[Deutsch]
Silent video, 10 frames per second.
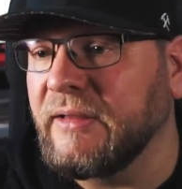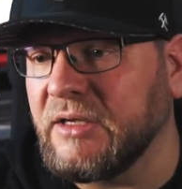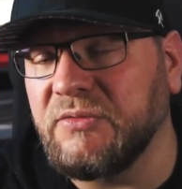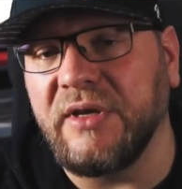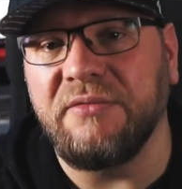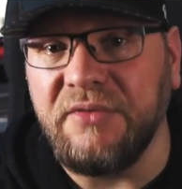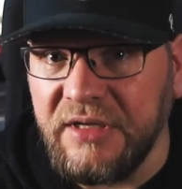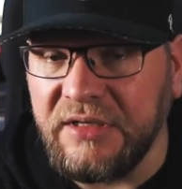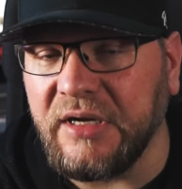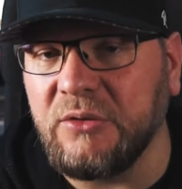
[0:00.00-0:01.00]
Deswegen
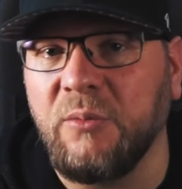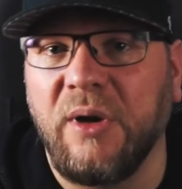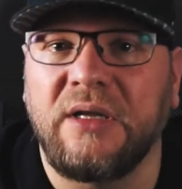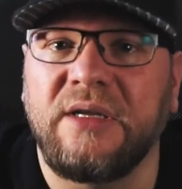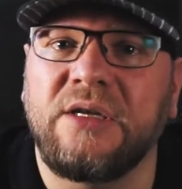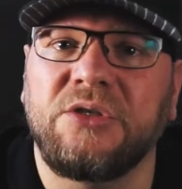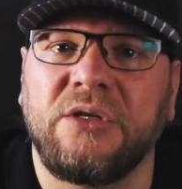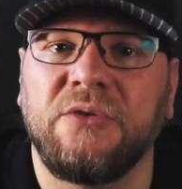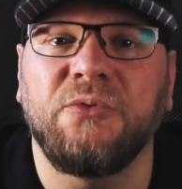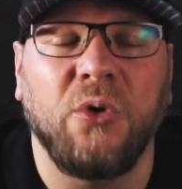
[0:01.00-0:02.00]
vielen Dank nochmal an der
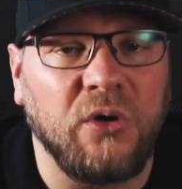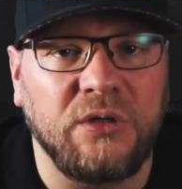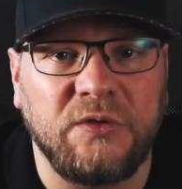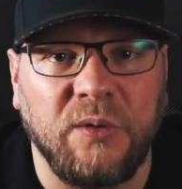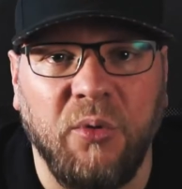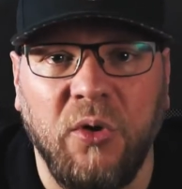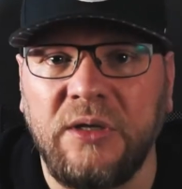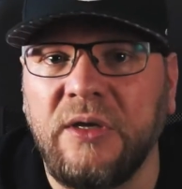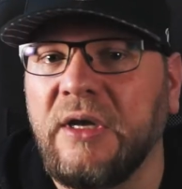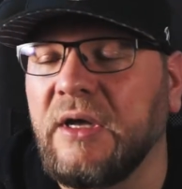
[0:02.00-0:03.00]
Stelle für euren Support.